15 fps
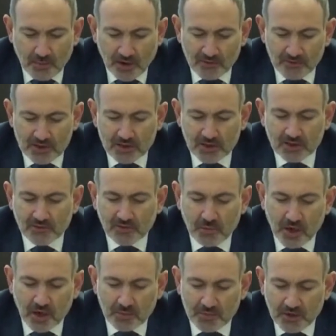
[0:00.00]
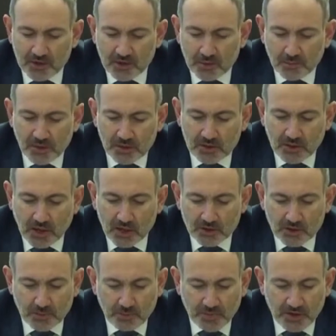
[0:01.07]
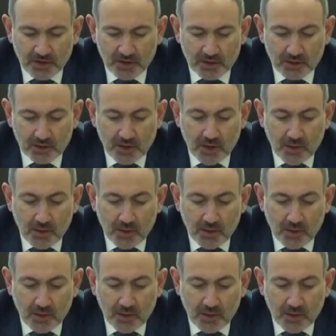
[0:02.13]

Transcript: Правительством Армении был также принят